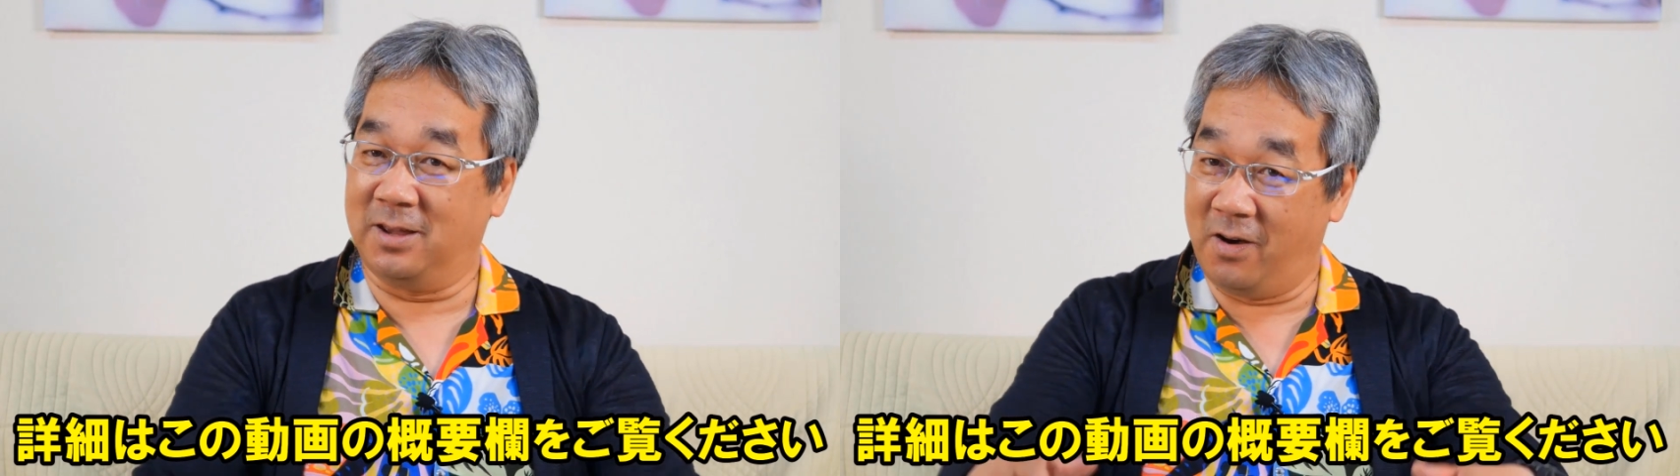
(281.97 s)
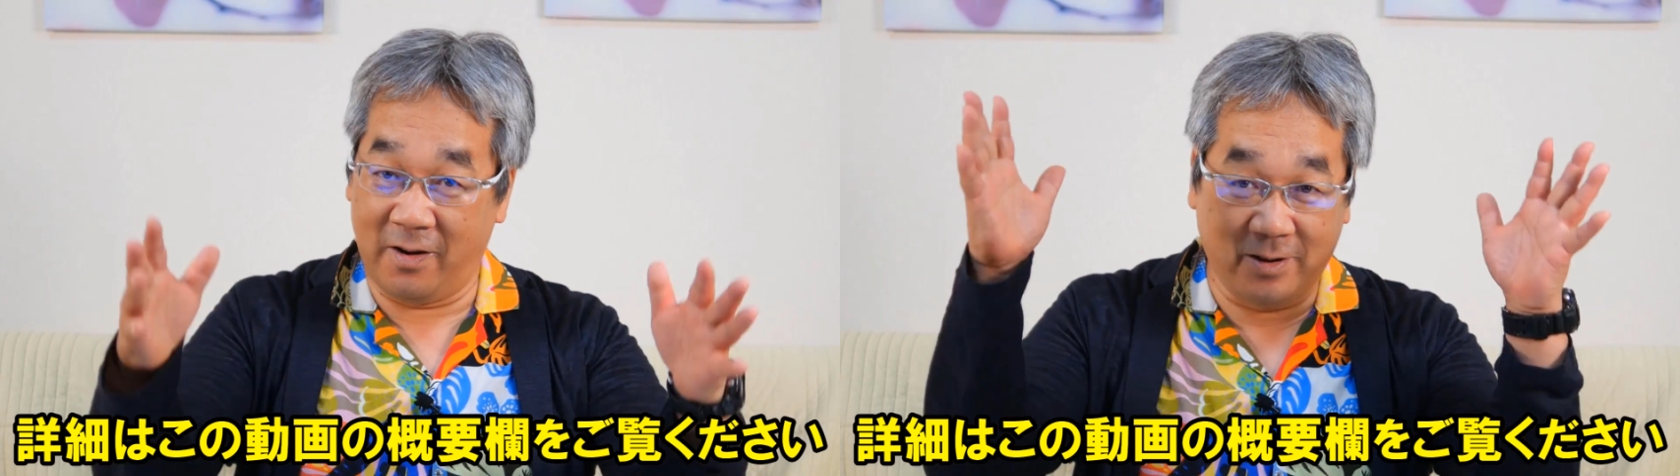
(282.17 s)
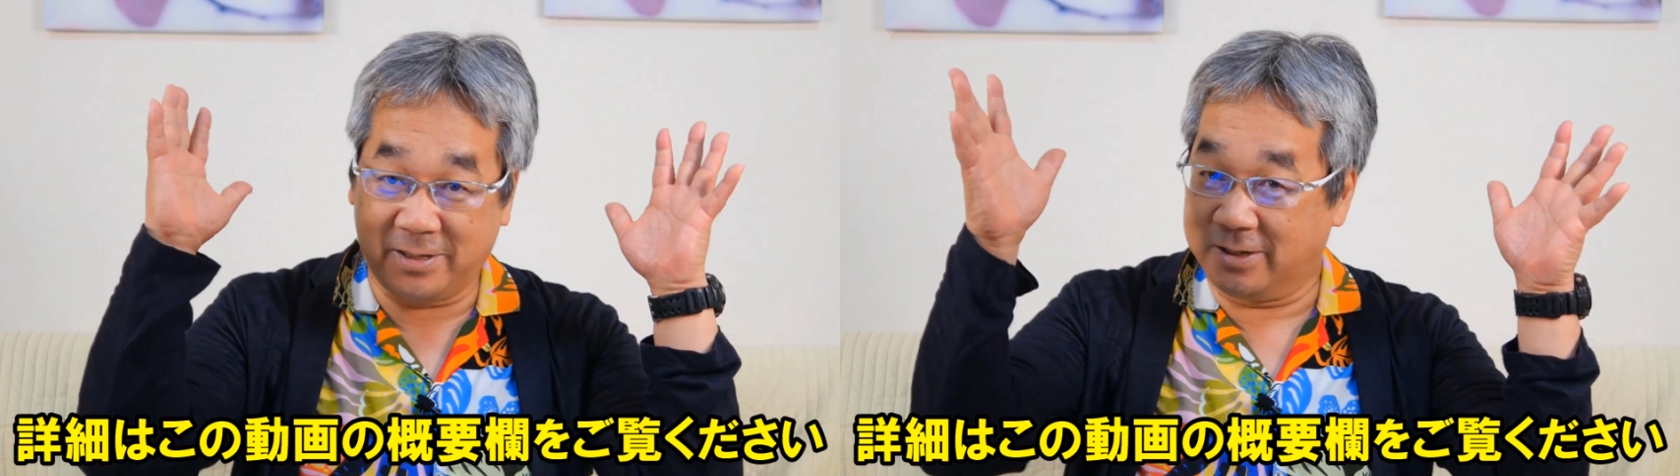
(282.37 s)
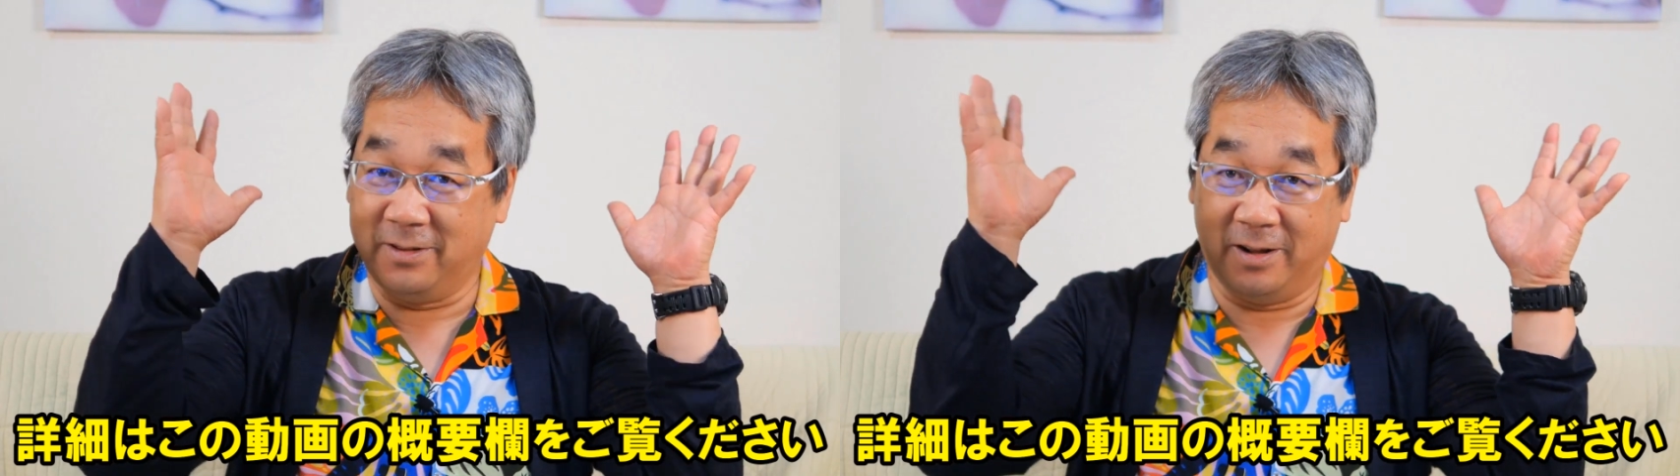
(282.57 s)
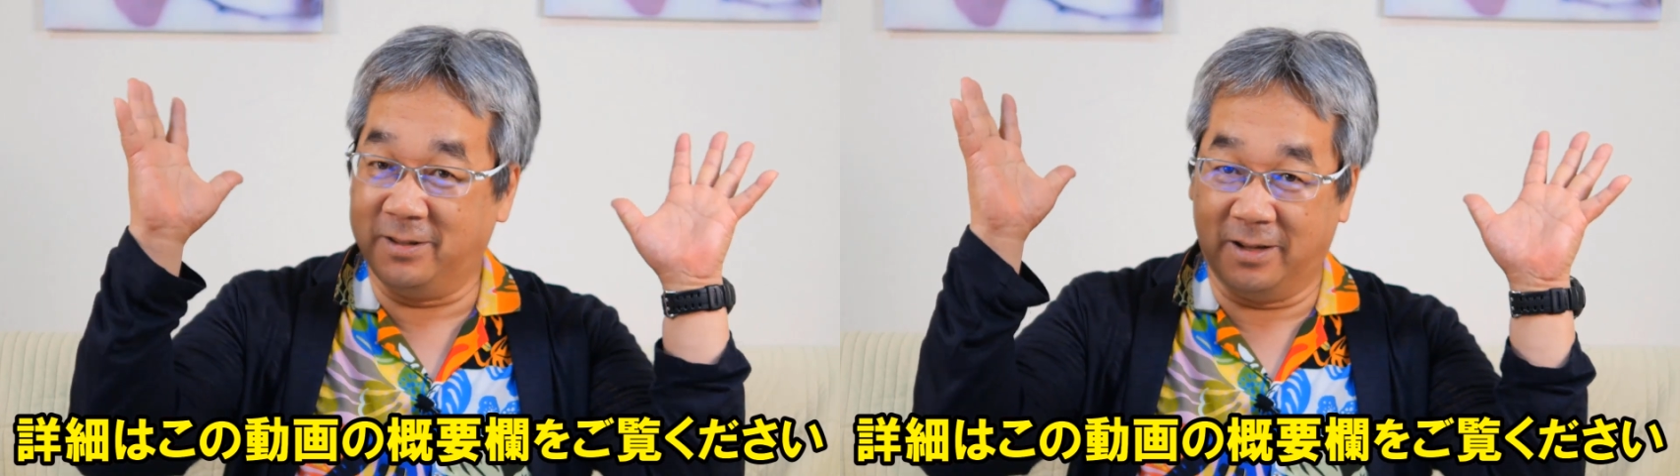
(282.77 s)
よろし
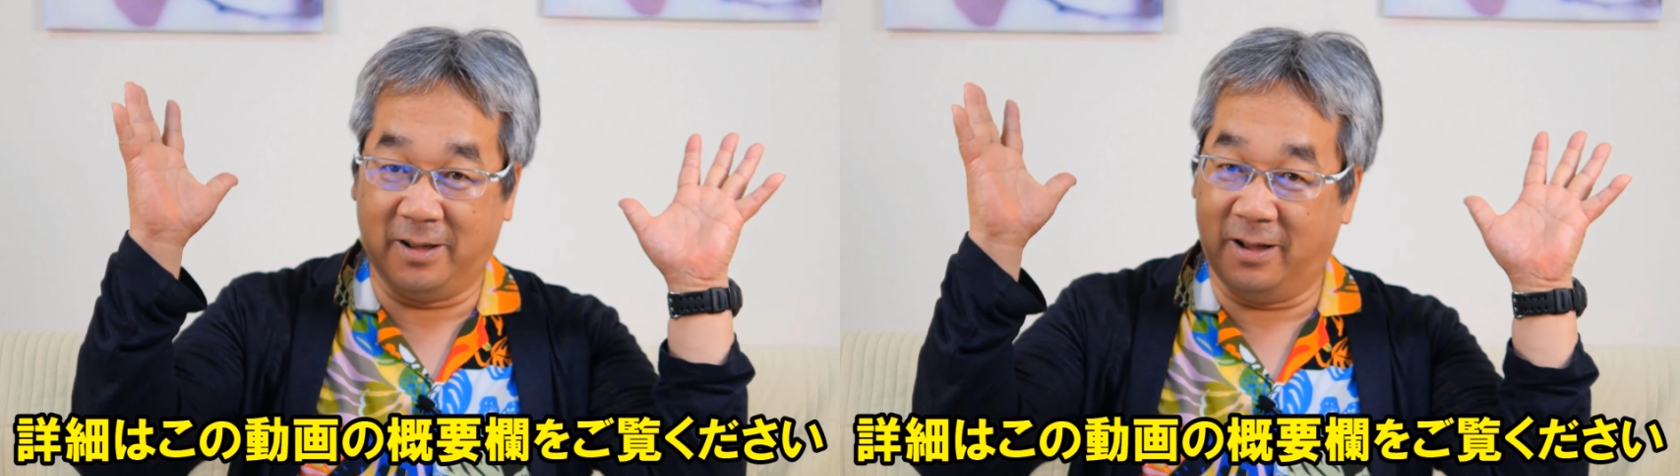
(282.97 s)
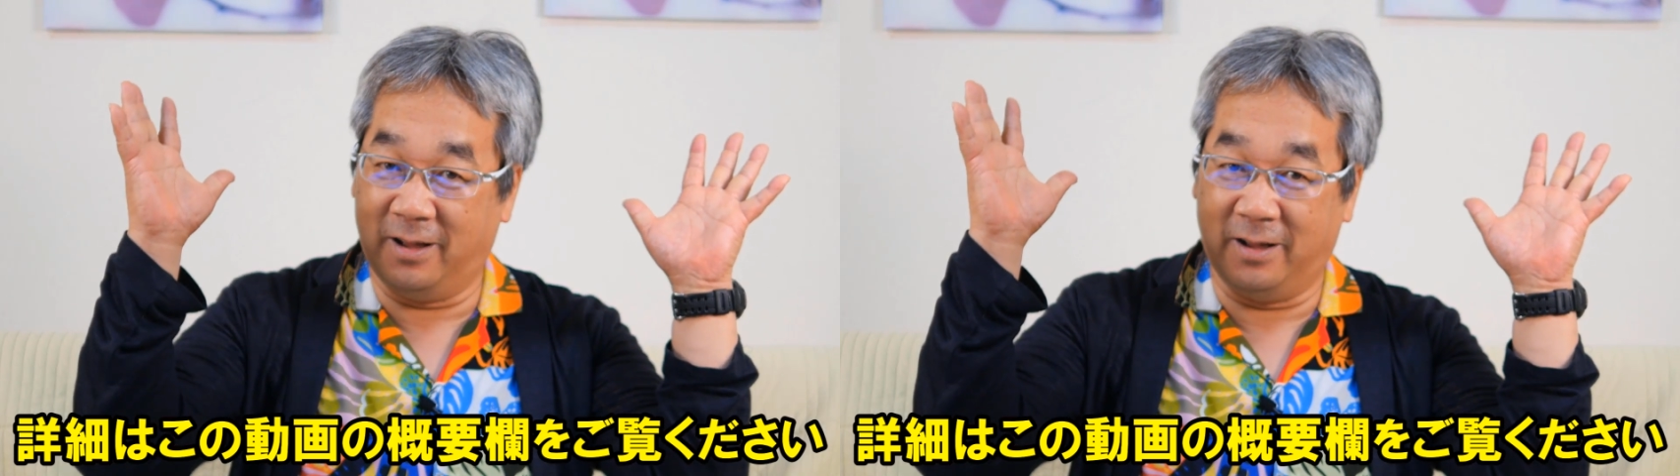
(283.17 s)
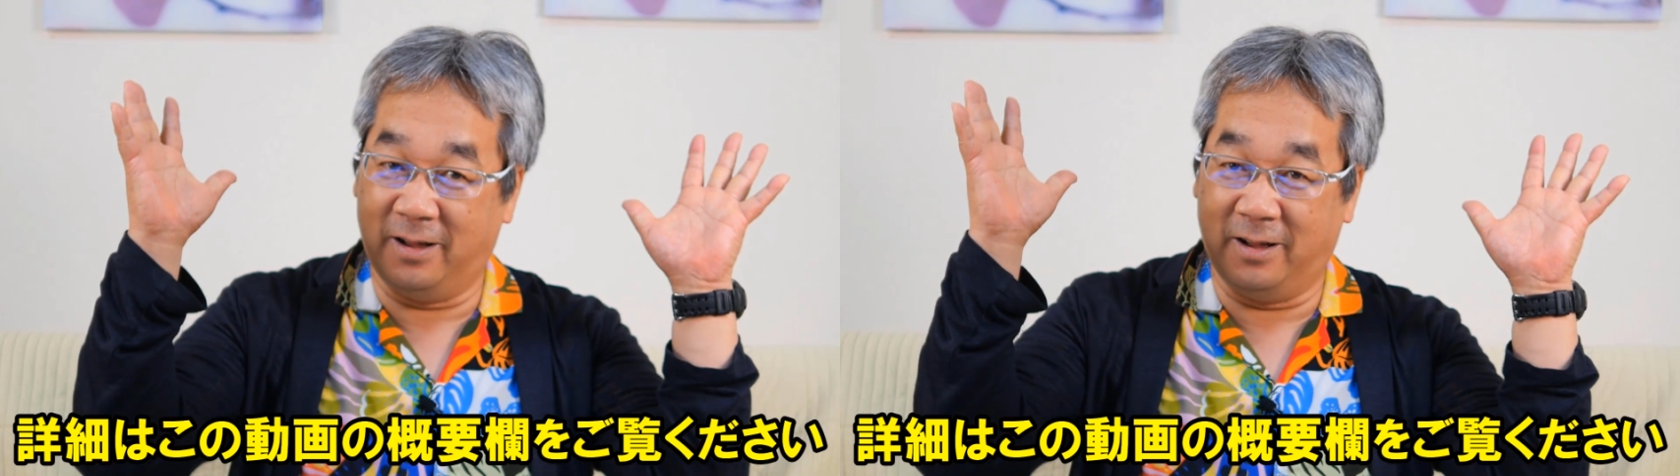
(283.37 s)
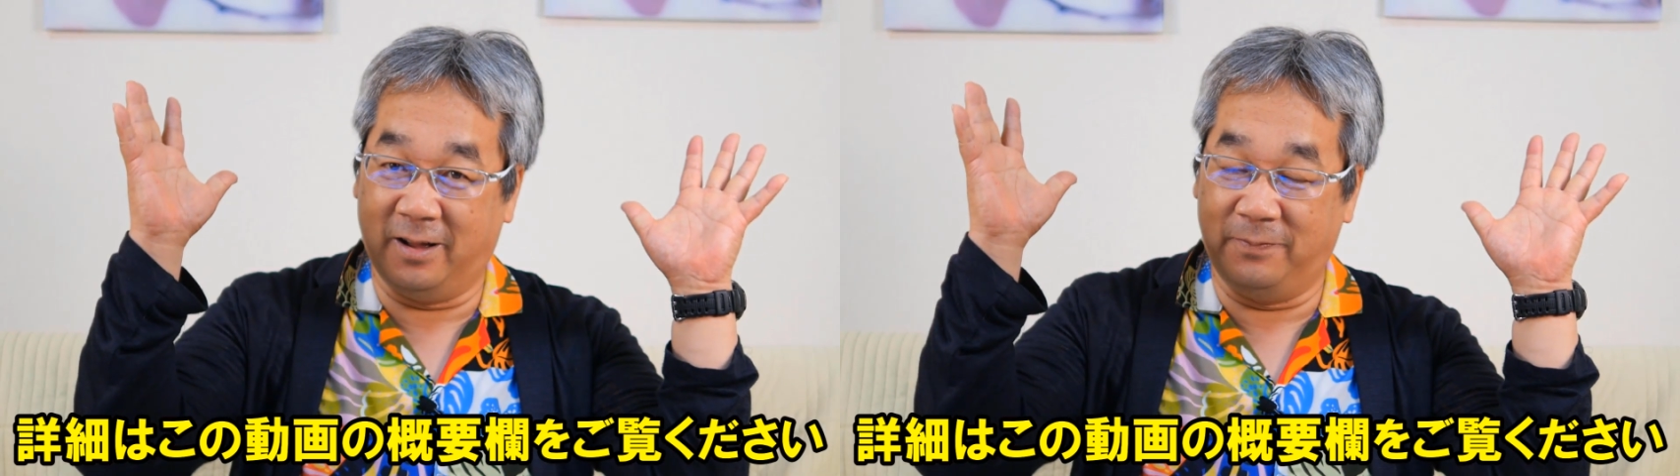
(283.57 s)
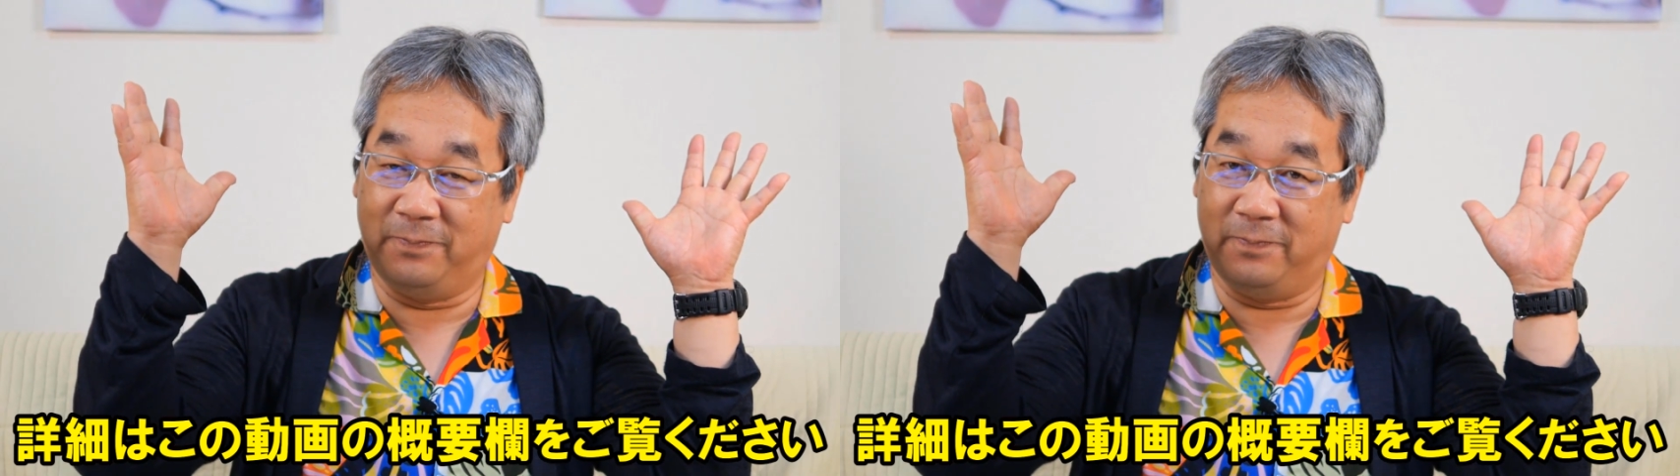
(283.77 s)
くどう
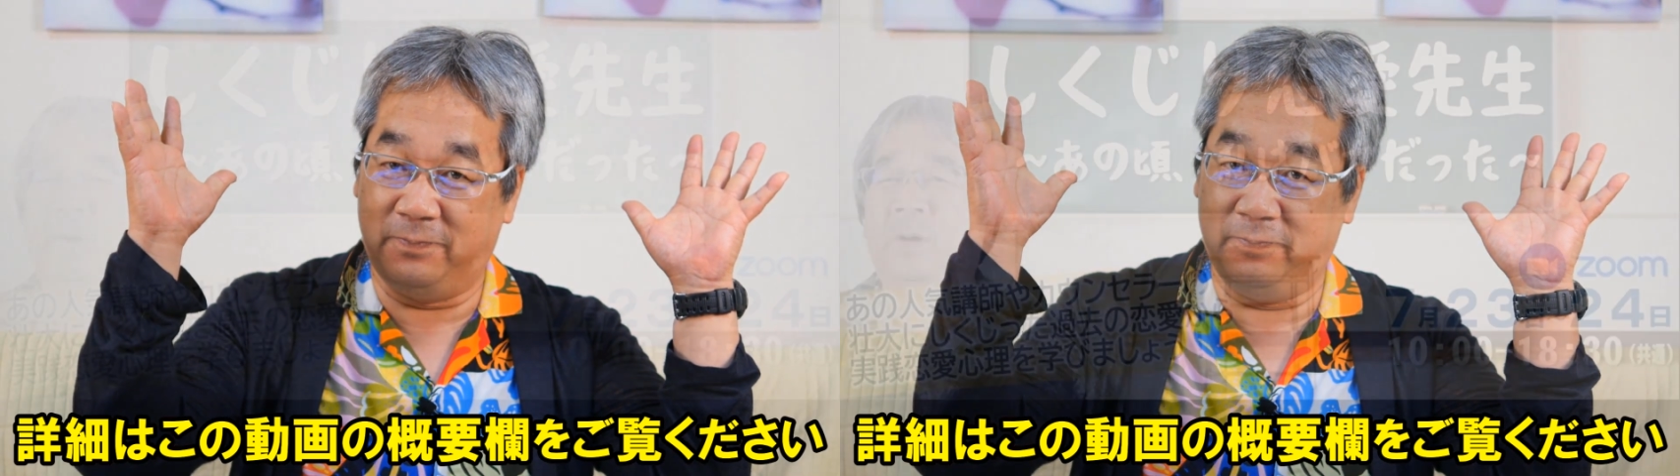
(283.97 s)
ぞ